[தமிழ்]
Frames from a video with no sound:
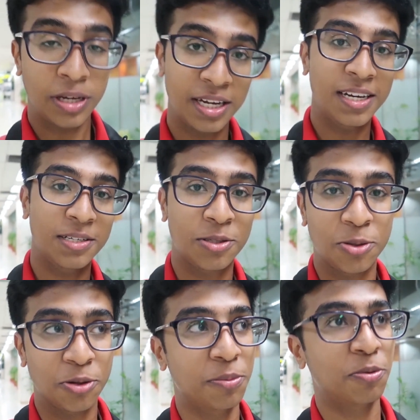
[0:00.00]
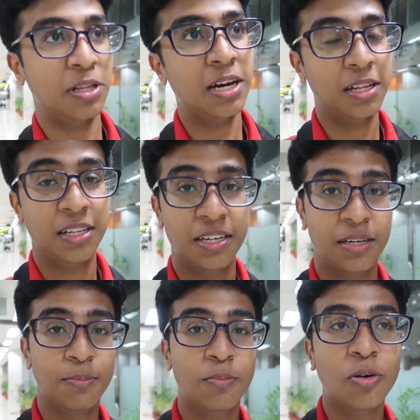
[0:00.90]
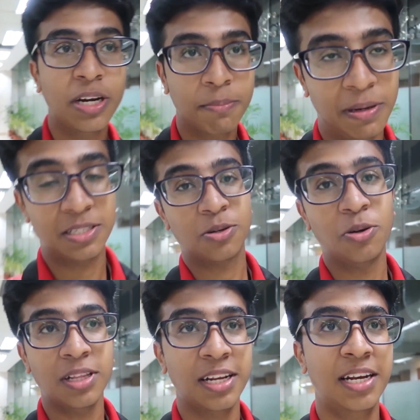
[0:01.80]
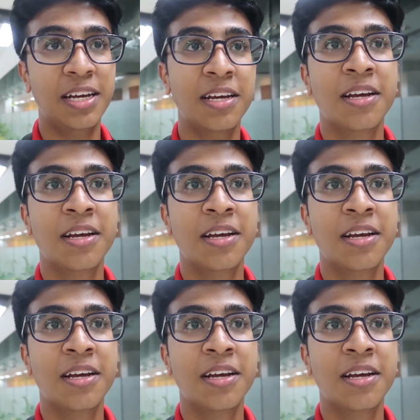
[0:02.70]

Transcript: ஓகே காய் ஸோ இப்போ தான் அந்த போர்டிங் பாஸ் கொடுத்துட்டு